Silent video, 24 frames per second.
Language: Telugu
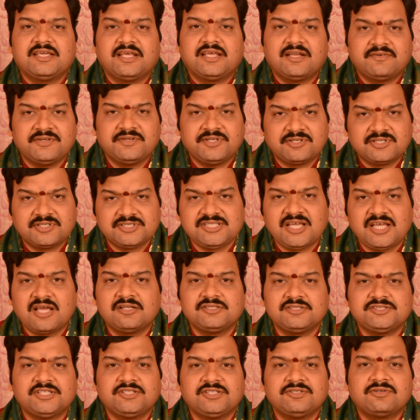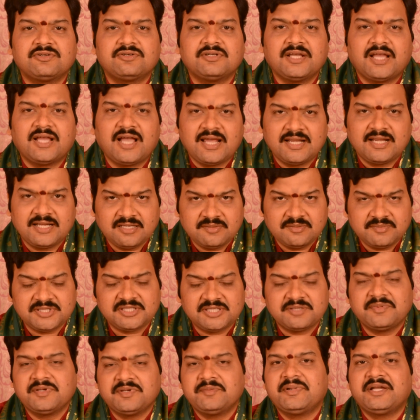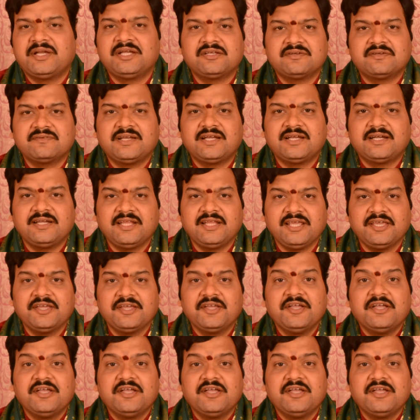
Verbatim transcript: ఇరవై ఒక్కసార్లు చదువుకుని కార్యనిమిత్తమై బయటికి వెళ్ళండి